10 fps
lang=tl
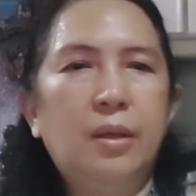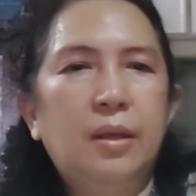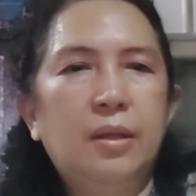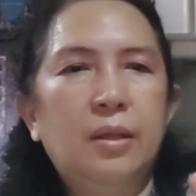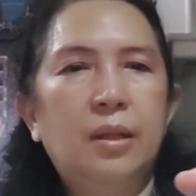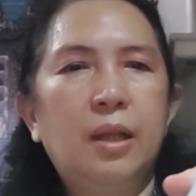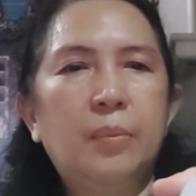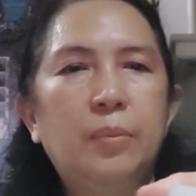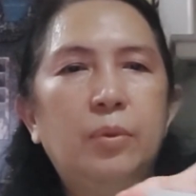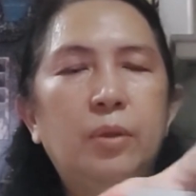Ayan, ang laki
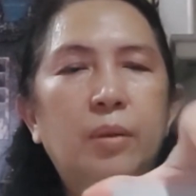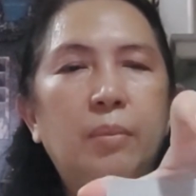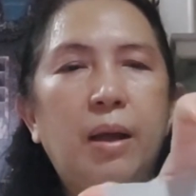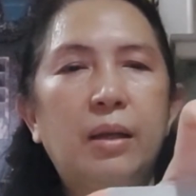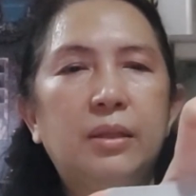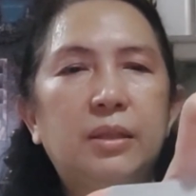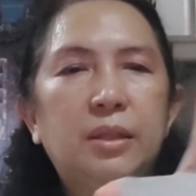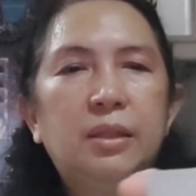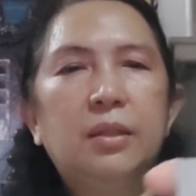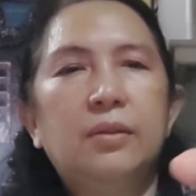po ng
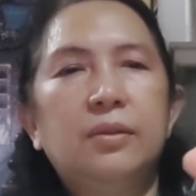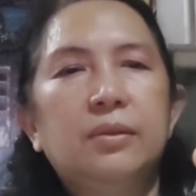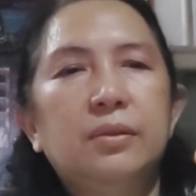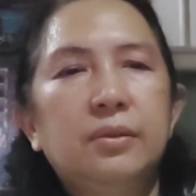packaging niya, oh.